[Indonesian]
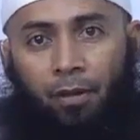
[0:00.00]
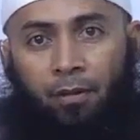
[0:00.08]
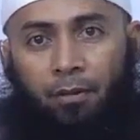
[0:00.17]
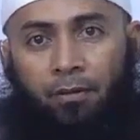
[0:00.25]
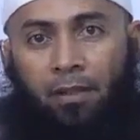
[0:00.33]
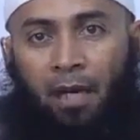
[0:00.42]

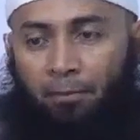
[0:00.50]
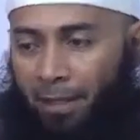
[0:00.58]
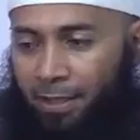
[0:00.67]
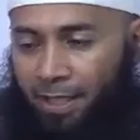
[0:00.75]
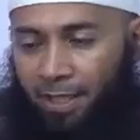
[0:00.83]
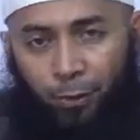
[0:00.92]
Yang
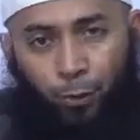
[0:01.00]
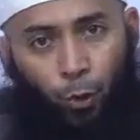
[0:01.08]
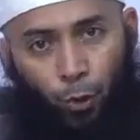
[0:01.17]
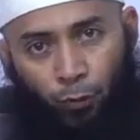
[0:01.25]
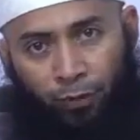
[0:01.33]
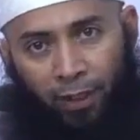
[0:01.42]
baca satu
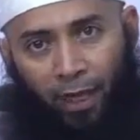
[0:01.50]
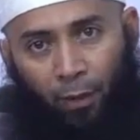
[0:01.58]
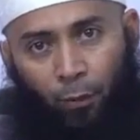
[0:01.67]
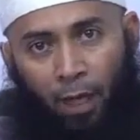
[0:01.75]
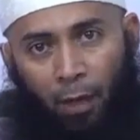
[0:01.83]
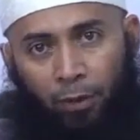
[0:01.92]
huruf dari al
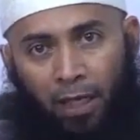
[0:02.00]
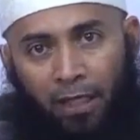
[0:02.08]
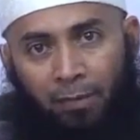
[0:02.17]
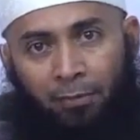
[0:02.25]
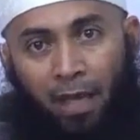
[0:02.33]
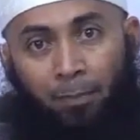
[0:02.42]
quran al
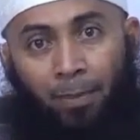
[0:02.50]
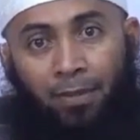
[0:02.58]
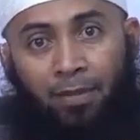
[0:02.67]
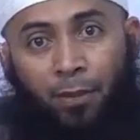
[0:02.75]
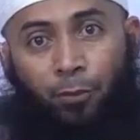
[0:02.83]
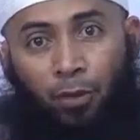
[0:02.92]
Karim dapat
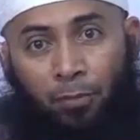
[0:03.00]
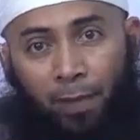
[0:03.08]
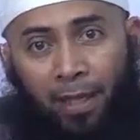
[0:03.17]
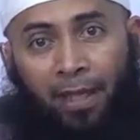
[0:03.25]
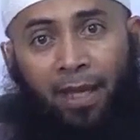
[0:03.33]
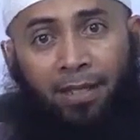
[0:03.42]
satu
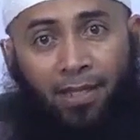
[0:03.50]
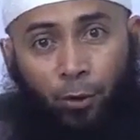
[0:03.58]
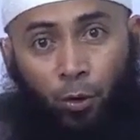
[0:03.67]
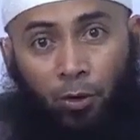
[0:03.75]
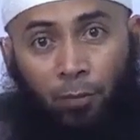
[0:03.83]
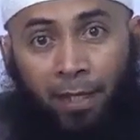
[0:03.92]
kebaikan,
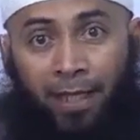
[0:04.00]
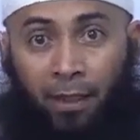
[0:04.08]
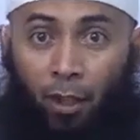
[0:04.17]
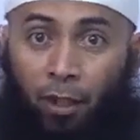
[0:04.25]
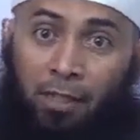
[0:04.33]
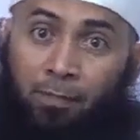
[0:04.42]
satu kebaikan
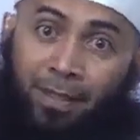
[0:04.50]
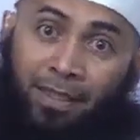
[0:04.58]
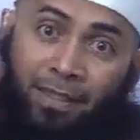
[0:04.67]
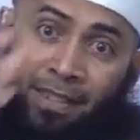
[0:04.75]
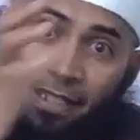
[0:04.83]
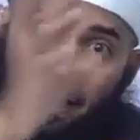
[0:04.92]
Allah
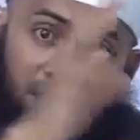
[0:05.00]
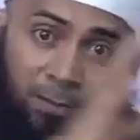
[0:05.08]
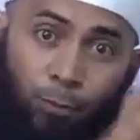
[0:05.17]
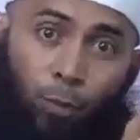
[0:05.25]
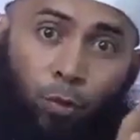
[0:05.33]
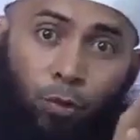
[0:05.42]
lipatkan jadi
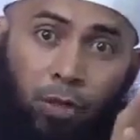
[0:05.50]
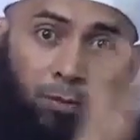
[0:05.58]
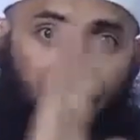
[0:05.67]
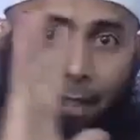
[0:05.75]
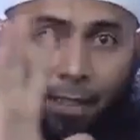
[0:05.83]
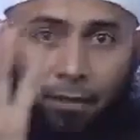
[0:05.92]
sepuluh
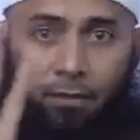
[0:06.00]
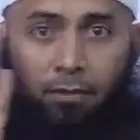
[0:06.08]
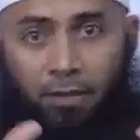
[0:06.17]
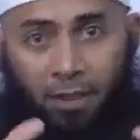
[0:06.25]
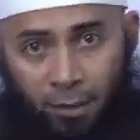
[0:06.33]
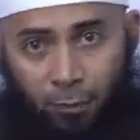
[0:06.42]
kebaikan.
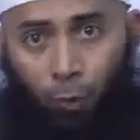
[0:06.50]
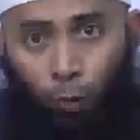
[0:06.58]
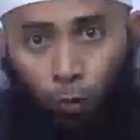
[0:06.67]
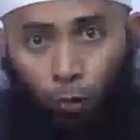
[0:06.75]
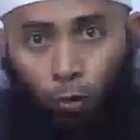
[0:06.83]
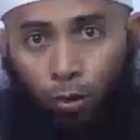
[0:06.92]
Jadi sepuluh.
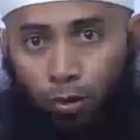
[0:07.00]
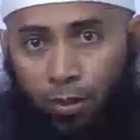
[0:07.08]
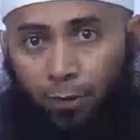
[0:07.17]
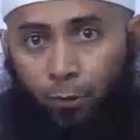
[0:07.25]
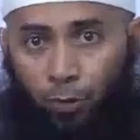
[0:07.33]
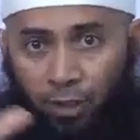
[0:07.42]

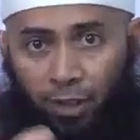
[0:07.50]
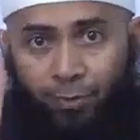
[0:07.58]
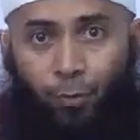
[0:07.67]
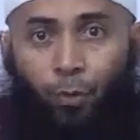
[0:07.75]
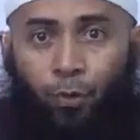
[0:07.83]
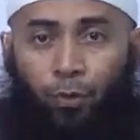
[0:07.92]
Satu jadi
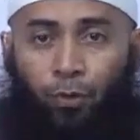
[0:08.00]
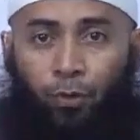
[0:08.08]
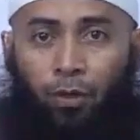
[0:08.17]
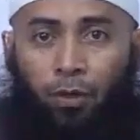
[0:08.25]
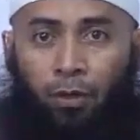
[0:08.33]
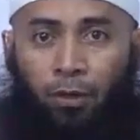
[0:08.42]
sepuluh.
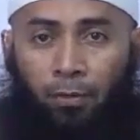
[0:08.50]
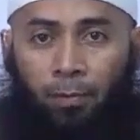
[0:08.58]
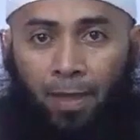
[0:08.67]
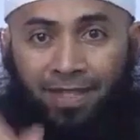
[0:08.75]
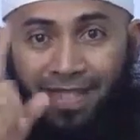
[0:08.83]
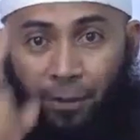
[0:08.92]

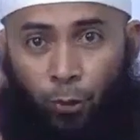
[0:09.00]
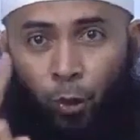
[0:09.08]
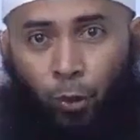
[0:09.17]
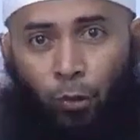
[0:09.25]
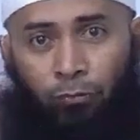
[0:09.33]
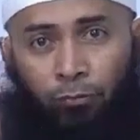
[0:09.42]
Satu
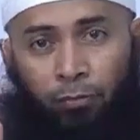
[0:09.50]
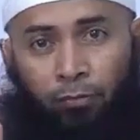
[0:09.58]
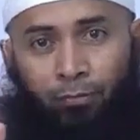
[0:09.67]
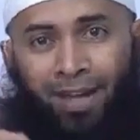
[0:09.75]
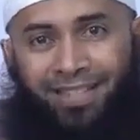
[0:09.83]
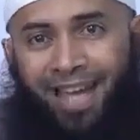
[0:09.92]
huruf.
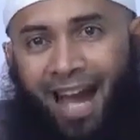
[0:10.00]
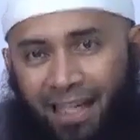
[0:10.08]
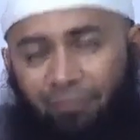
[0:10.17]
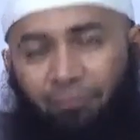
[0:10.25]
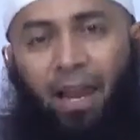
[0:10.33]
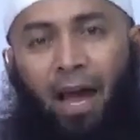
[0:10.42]
Baca
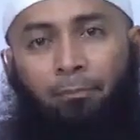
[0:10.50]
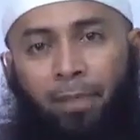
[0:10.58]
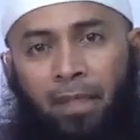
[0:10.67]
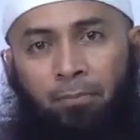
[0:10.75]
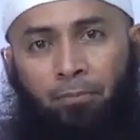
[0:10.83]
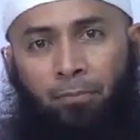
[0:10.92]
alif lam
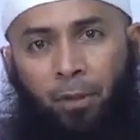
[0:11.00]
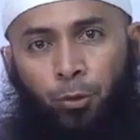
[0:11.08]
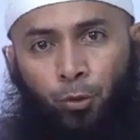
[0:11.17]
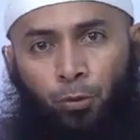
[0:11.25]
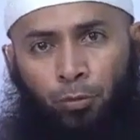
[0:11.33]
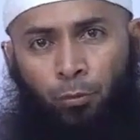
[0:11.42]
mim
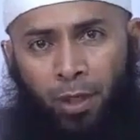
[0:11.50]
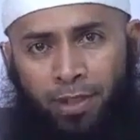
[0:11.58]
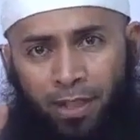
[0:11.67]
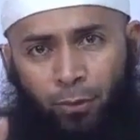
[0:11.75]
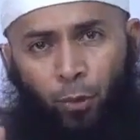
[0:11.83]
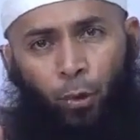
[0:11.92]
itu bukan
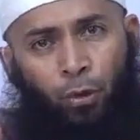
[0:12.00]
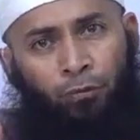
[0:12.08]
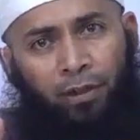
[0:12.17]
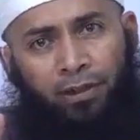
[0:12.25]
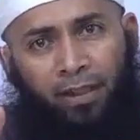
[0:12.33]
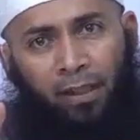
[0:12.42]
satu huruf
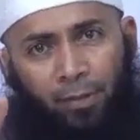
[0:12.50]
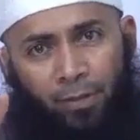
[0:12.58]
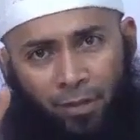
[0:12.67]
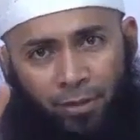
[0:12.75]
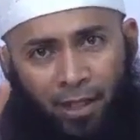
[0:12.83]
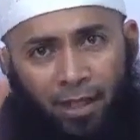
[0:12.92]
kata Nabi
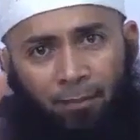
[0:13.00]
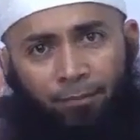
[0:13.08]
SAW.